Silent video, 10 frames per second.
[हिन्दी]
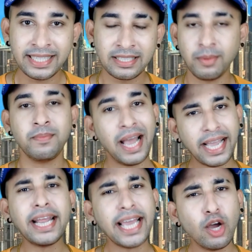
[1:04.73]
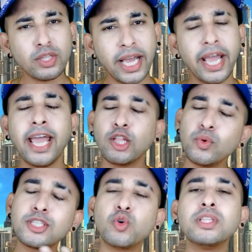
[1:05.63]
समझ में आ गया ना क्या होता है तो
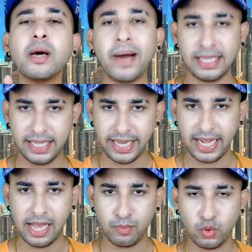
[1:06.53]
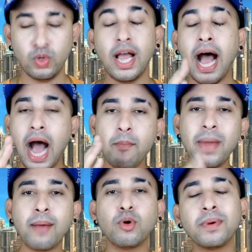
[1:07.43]
इसको दबा देने का है ब्रो अब
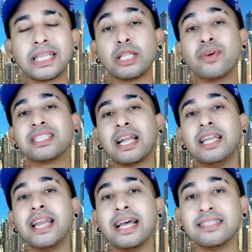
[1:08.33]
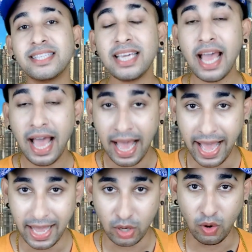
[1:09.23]
मैं आपको बताता हूं एग्जैक्टली नैन्सी
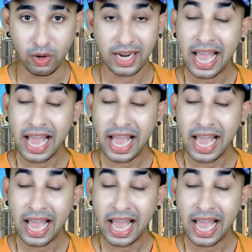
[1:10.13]
है कौन